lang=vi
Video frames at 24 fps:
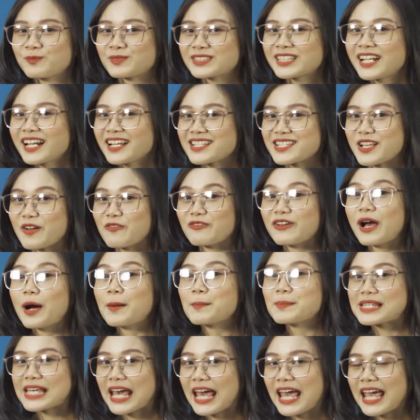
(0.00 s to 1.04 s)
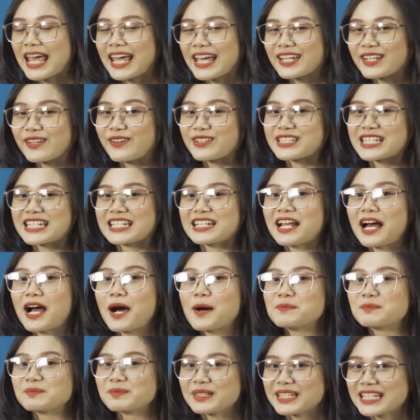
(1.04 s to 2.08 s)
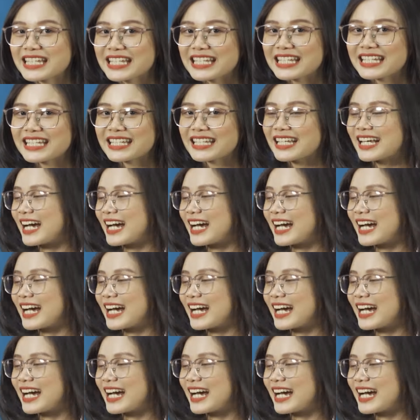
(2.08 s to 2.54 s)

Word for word: rất là giống với âm kê, đó chính là âm y.